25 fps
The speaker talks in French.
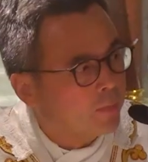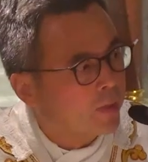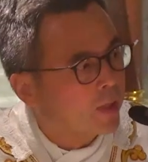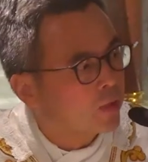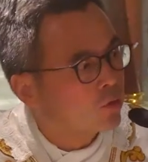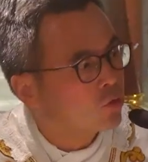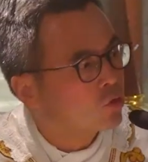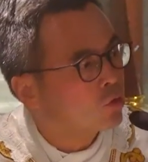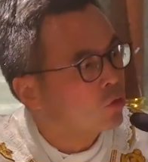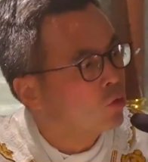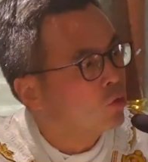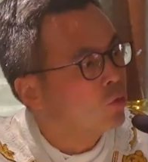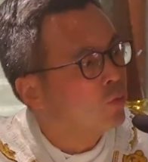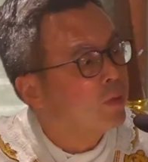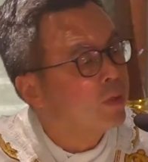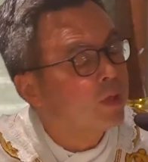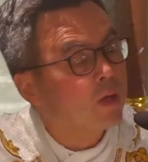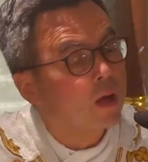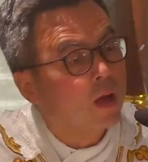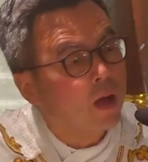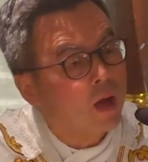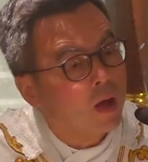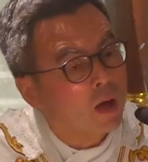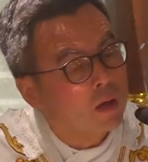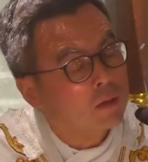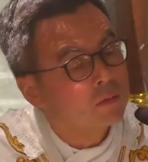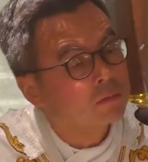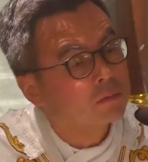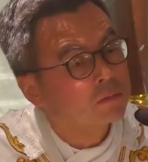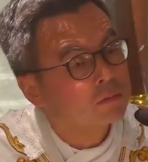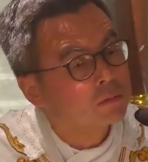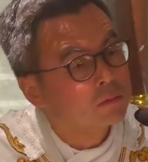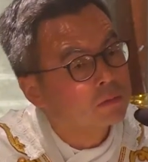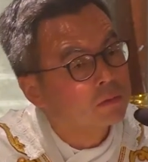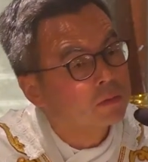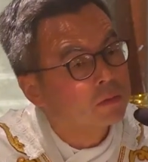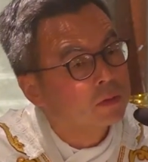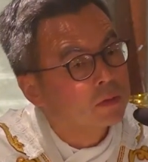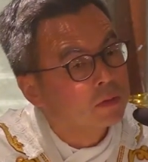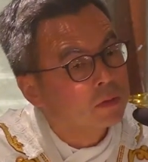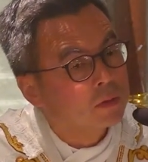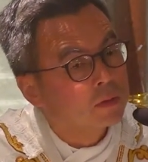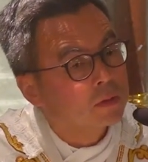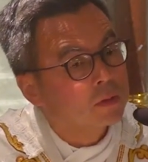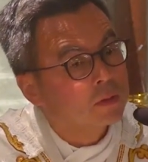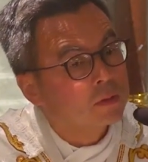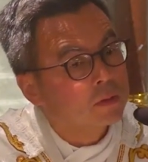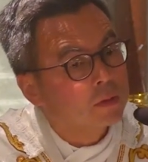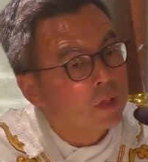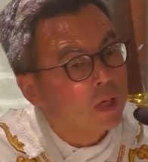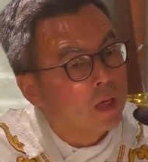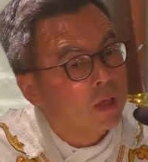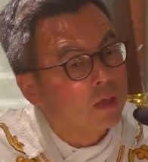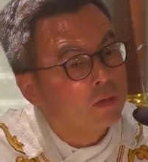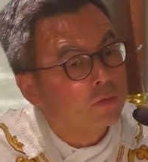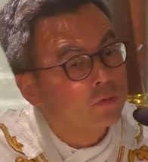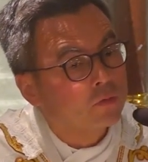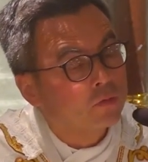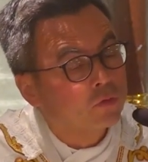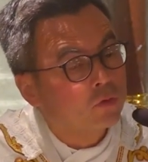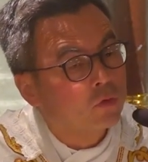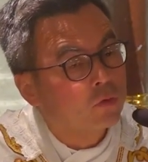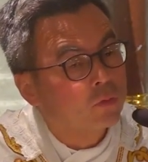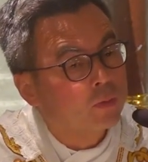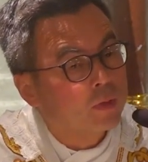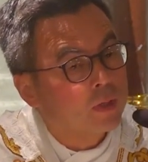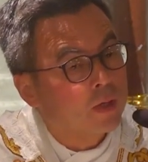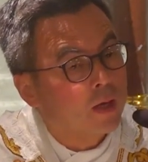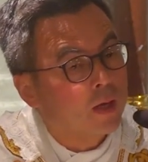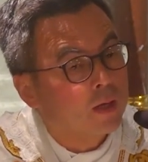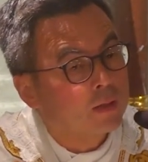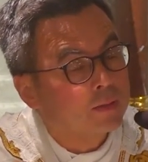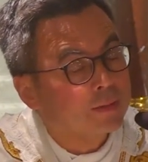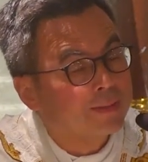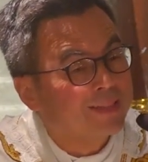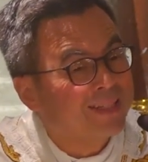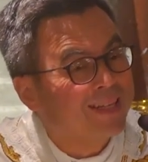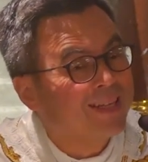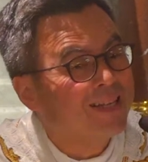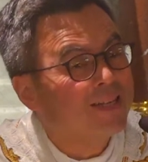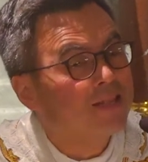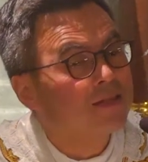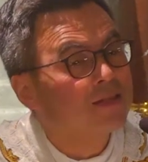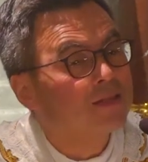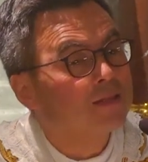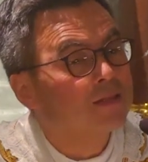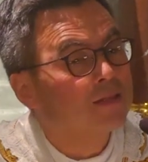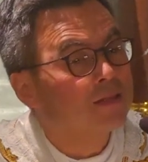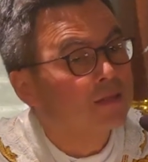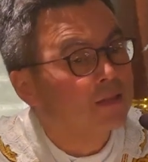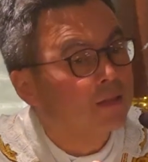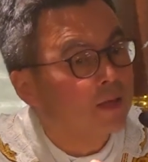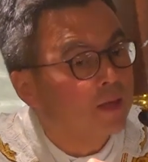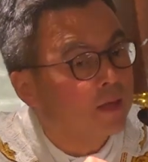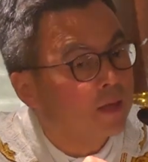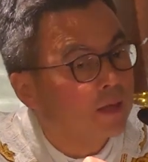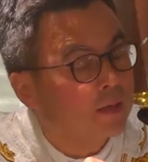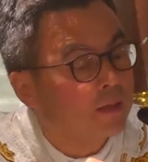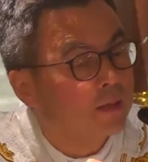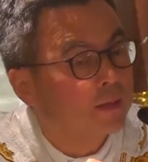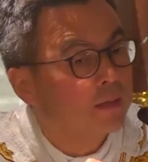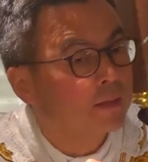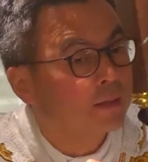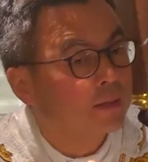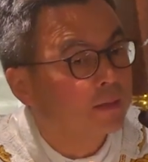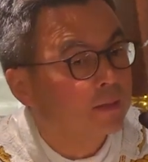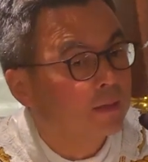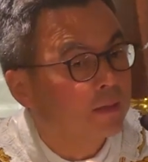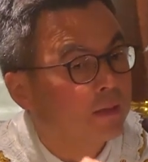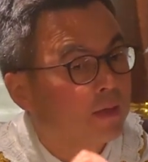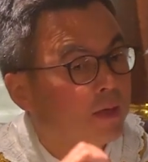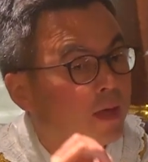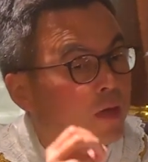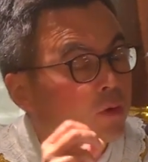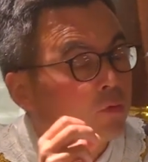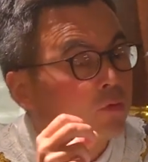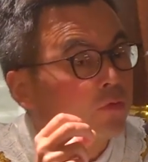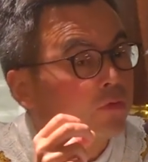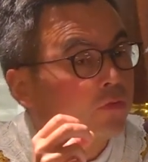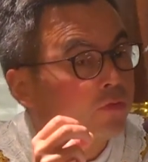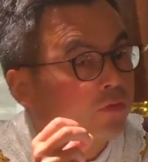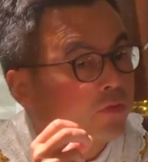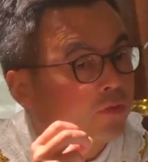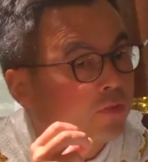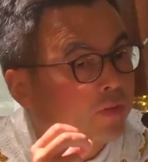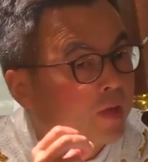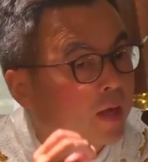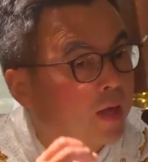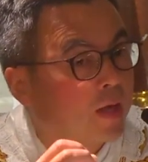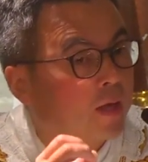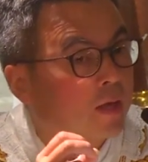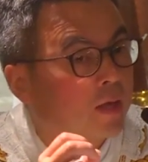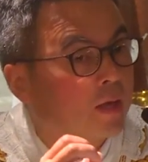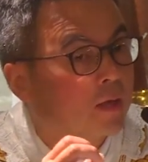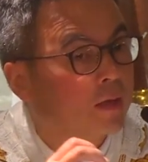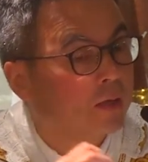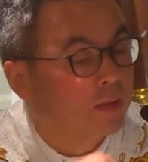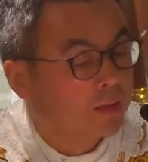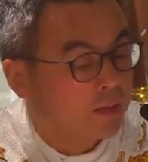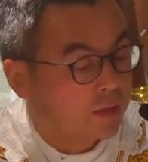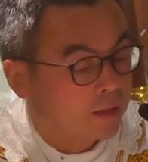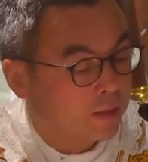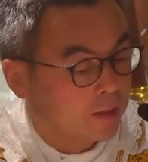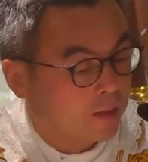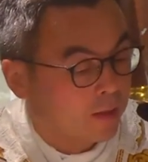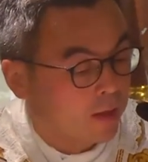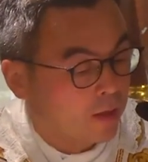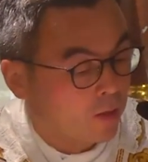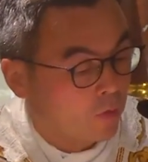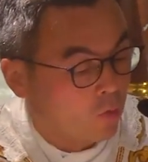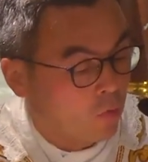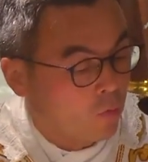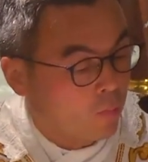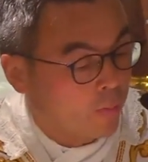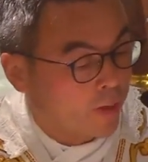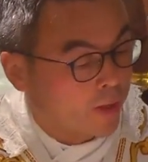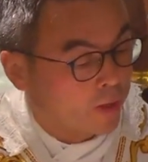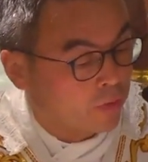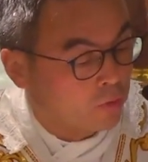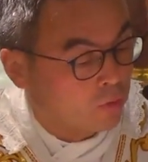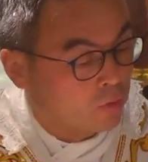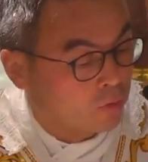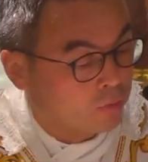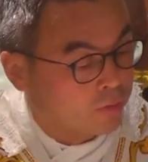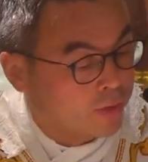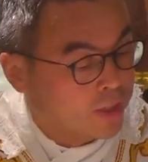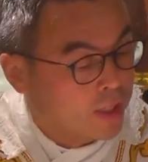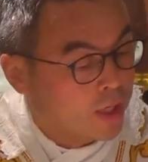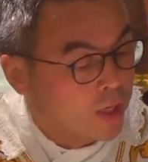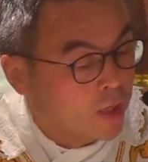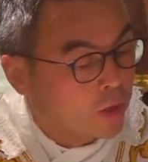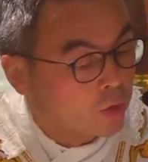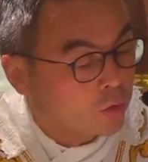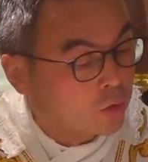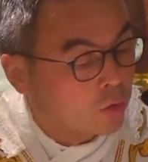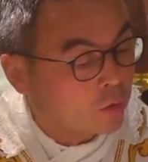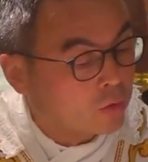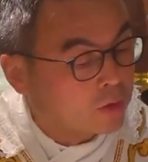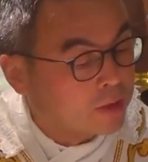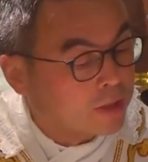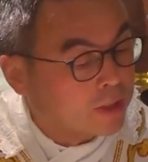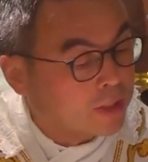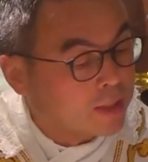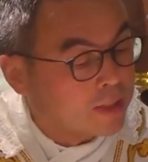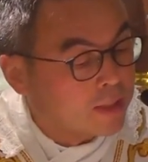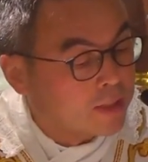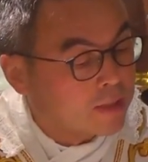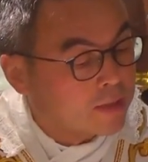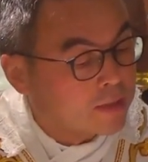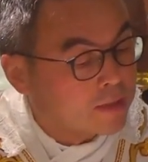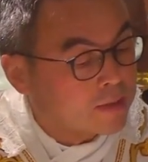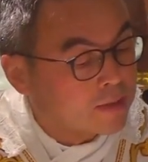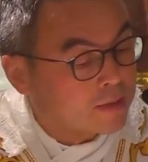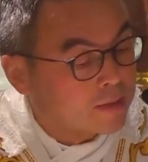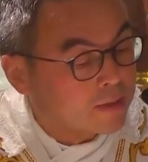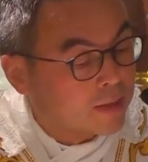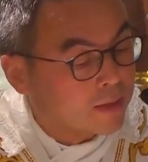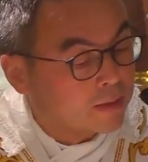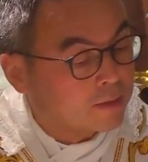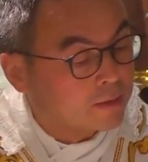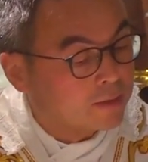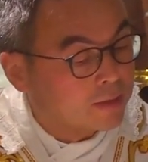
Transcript: bien celui-là, hein, celui-là, il sait qu'il a le ciel hein, auprès de lui. Que dit Saint